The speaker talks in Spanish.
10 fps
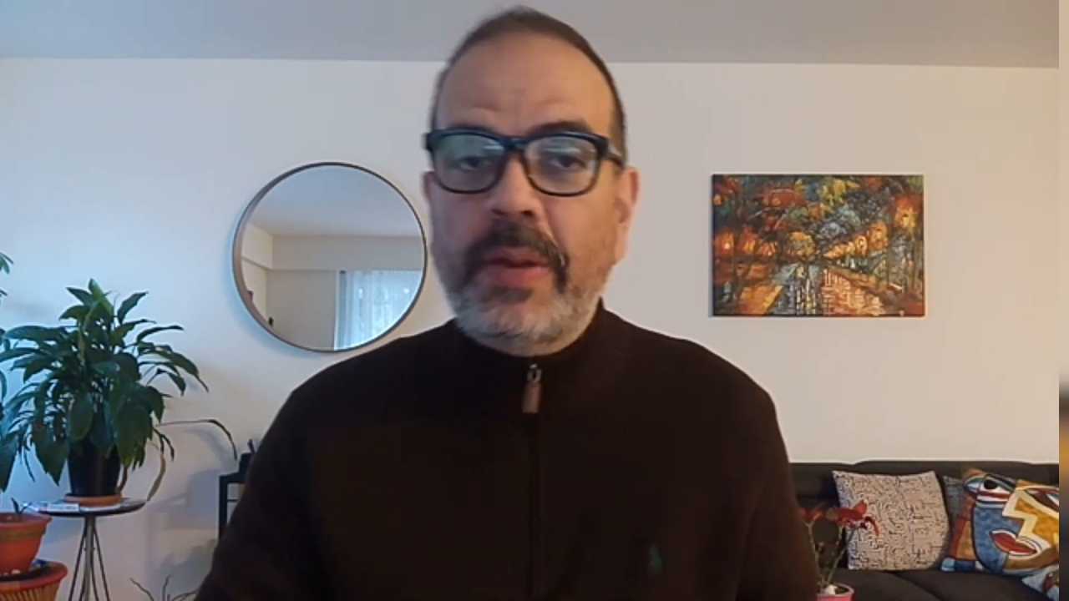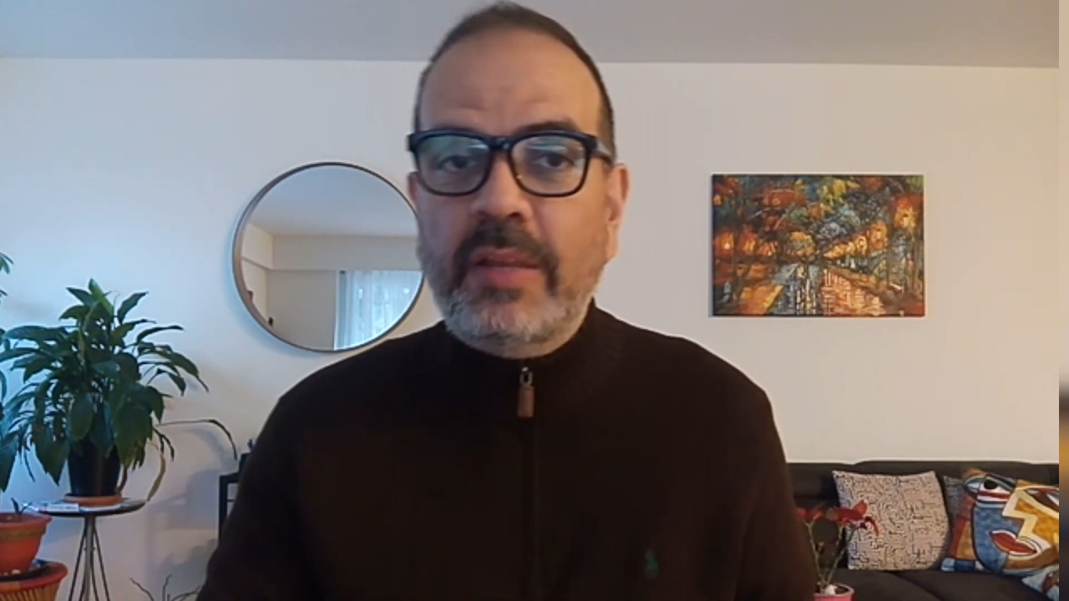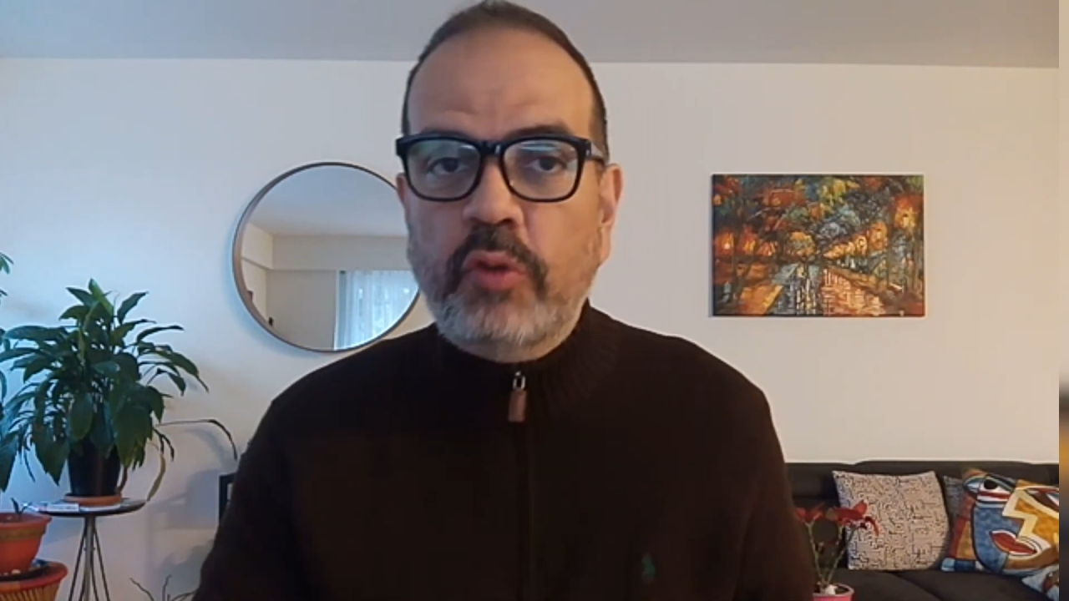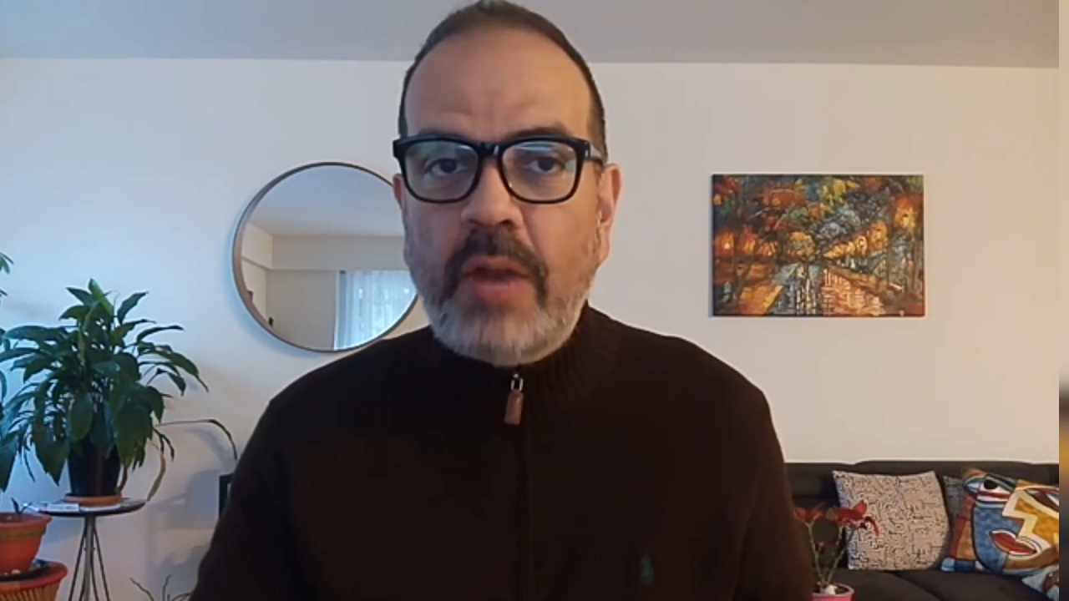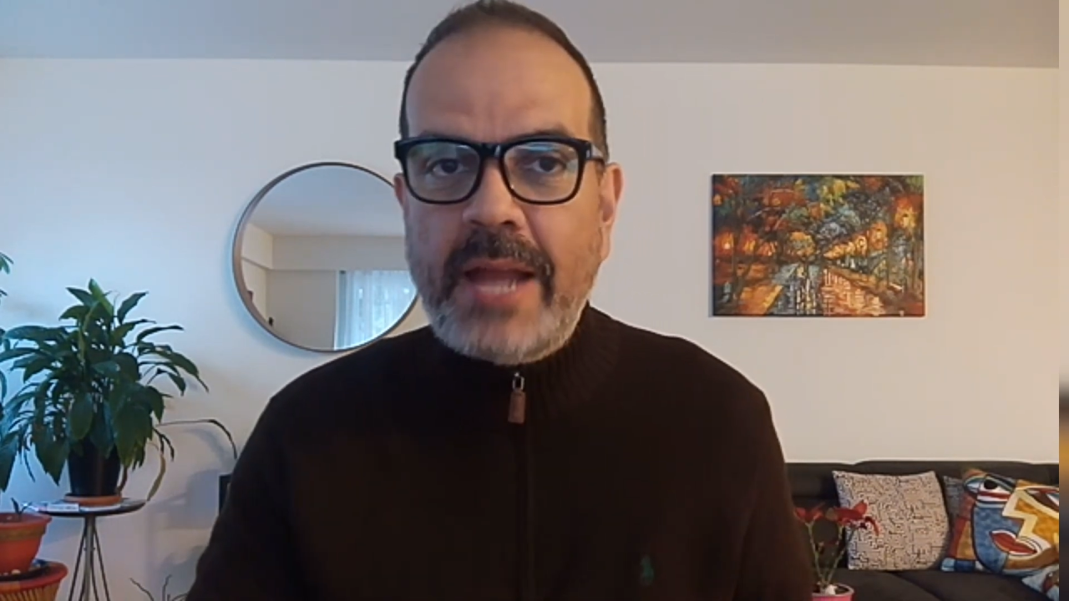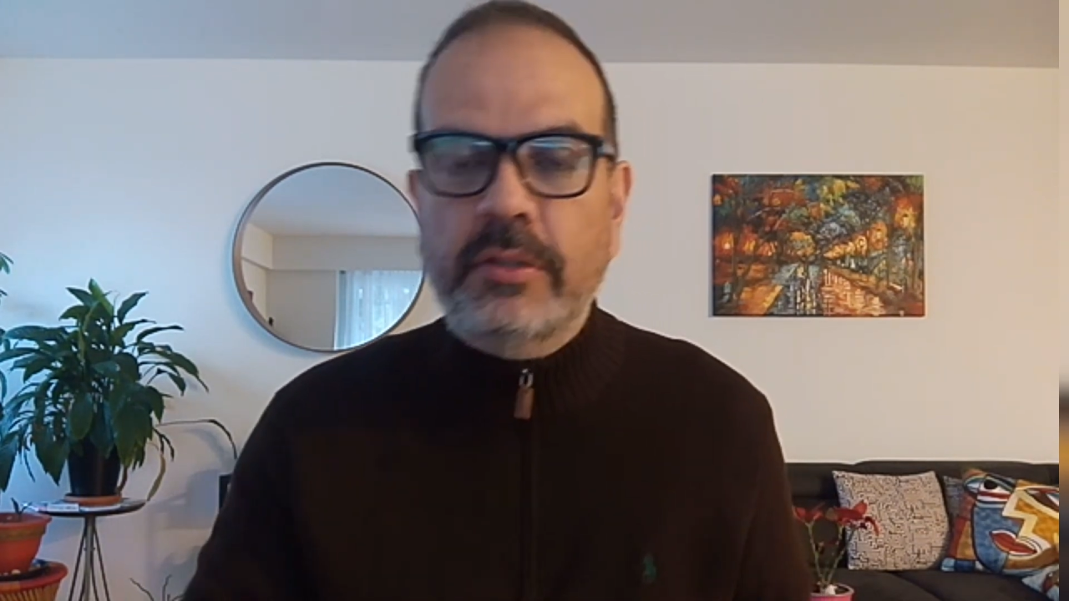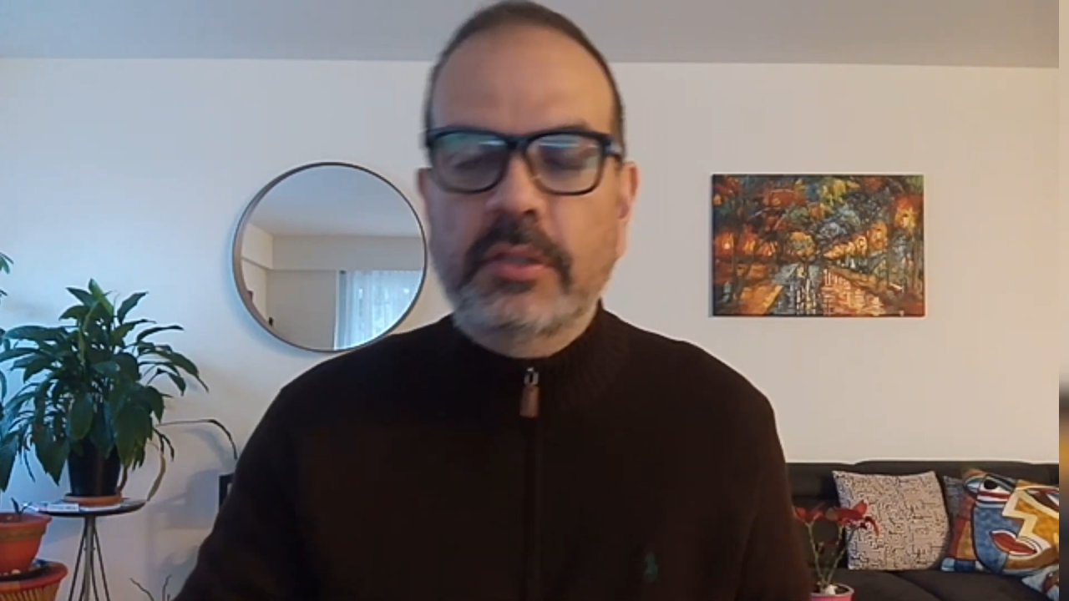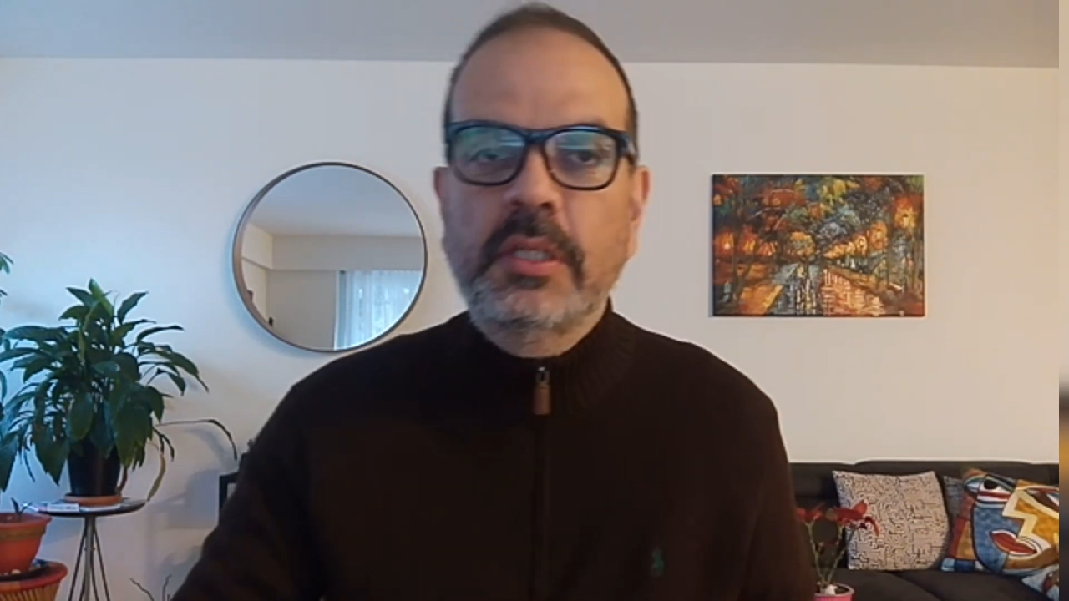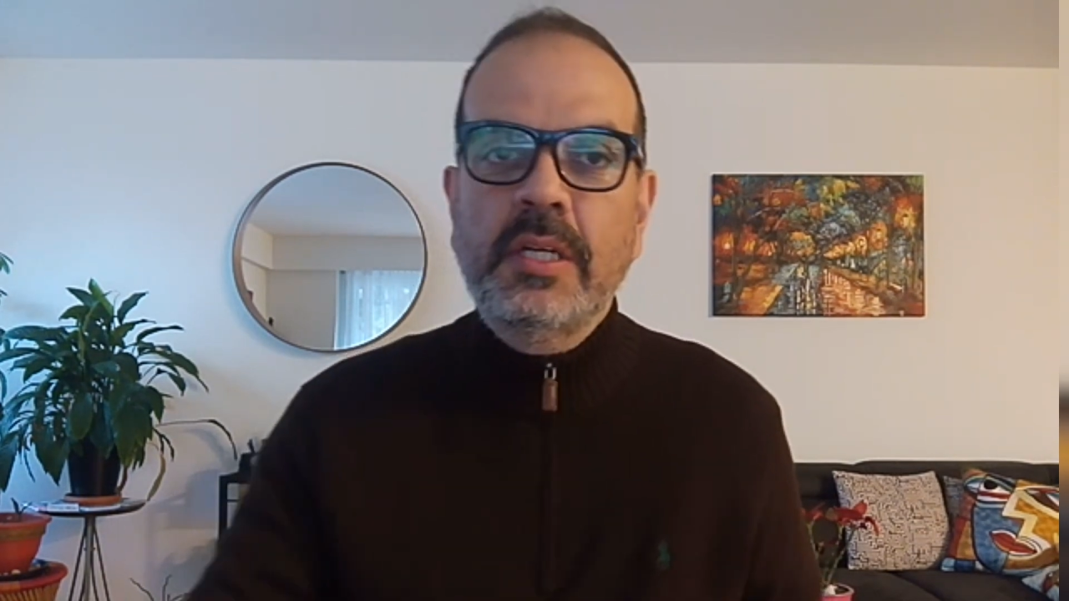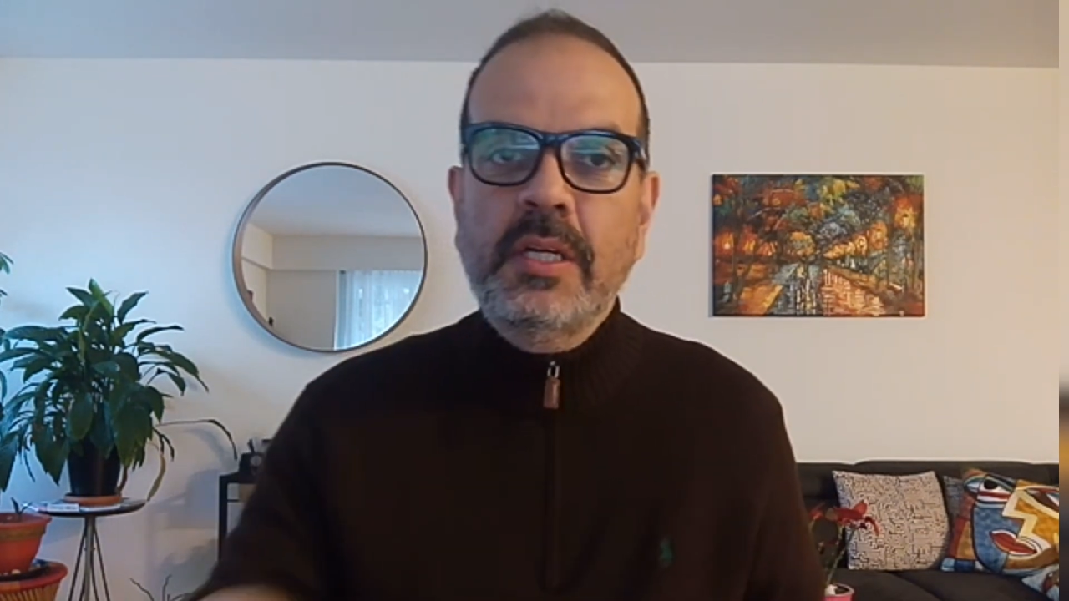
venezolano,